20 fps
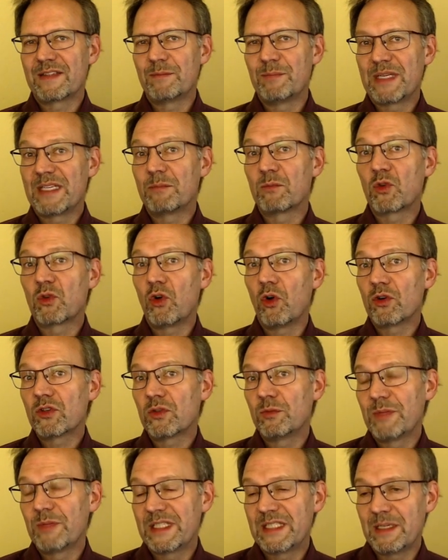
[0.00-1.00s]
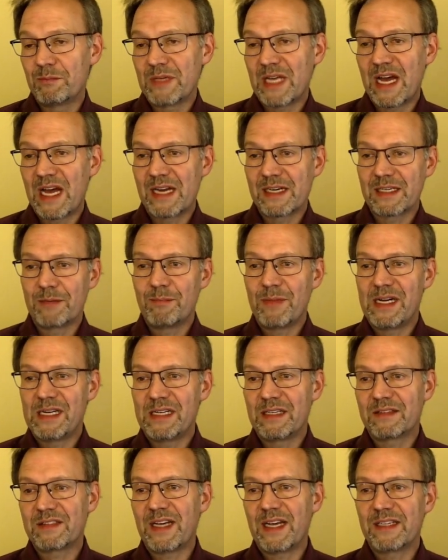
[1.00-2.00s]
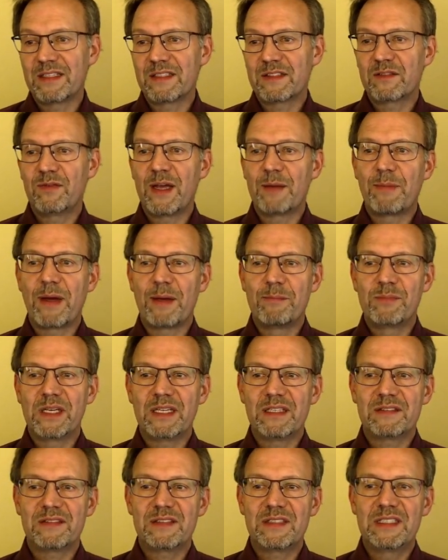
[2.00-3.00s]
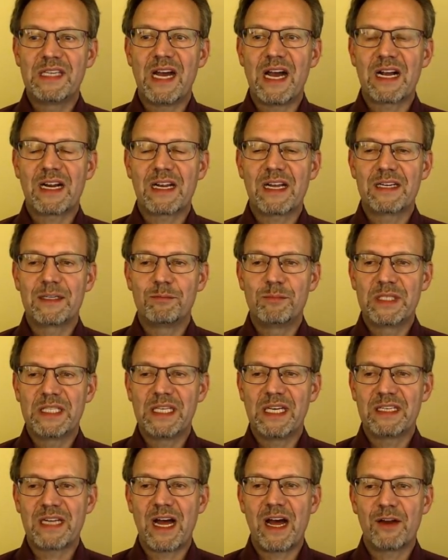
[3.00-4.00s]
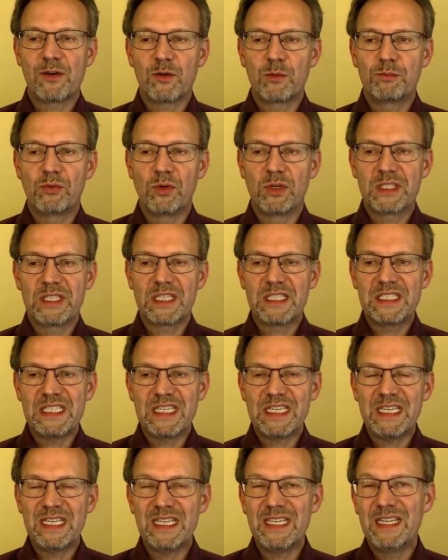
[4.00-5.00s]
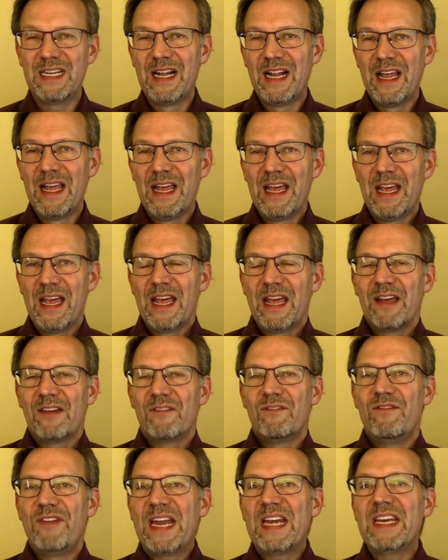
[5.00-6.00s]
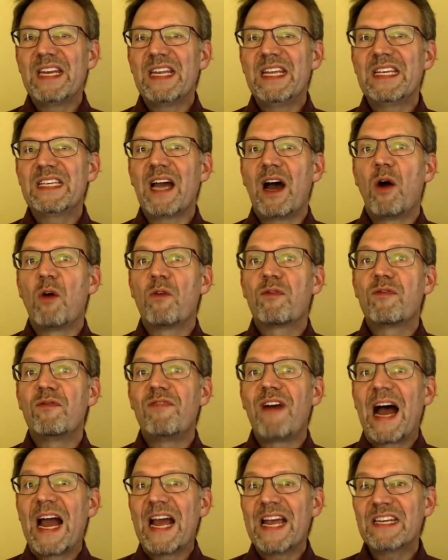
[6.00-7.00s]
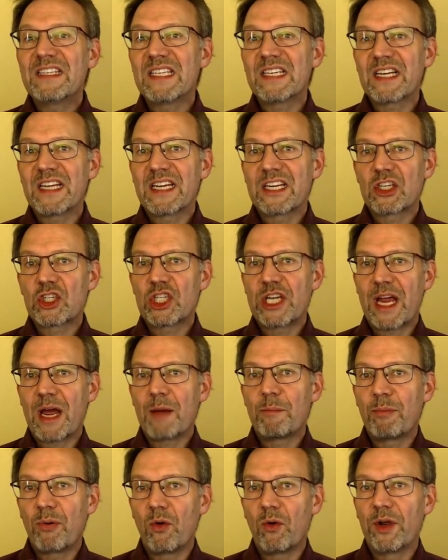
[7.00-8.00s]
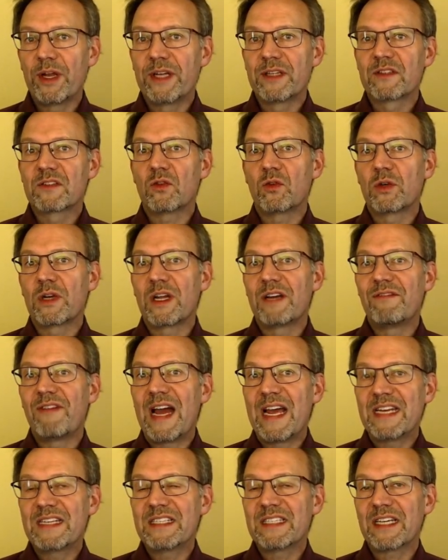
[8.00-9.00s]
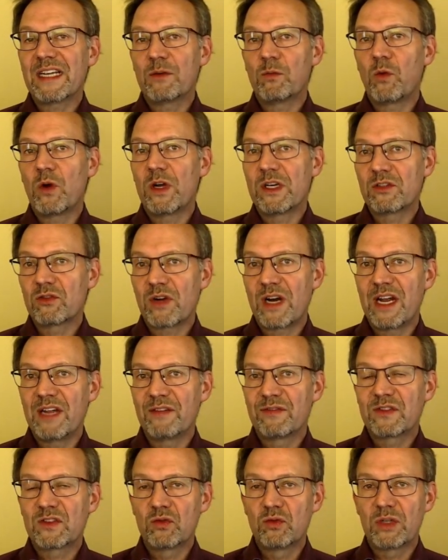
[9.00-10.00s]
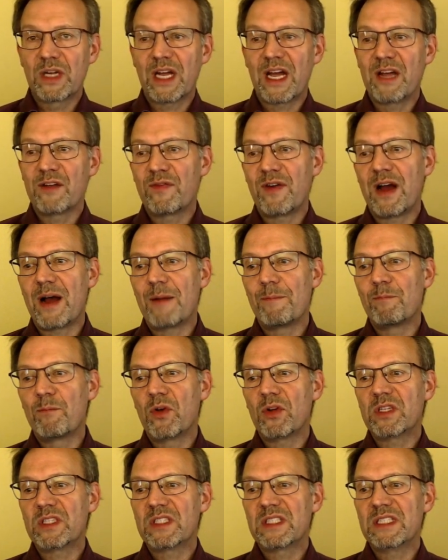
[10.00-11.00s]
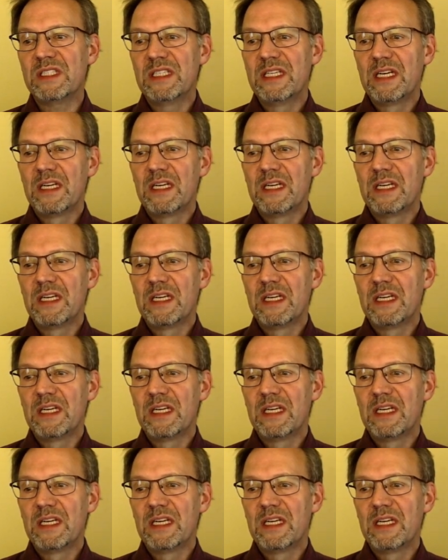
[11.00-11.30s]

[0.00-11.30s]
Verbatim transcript: mit dem Konto, mit dem ihr angemeldet seid. Das wäre bei mir jetzt hier akademie.arnoburger.de. Wenn ich auf weitere SharePoints oder weitere OneDrives Zugriff haben möchte,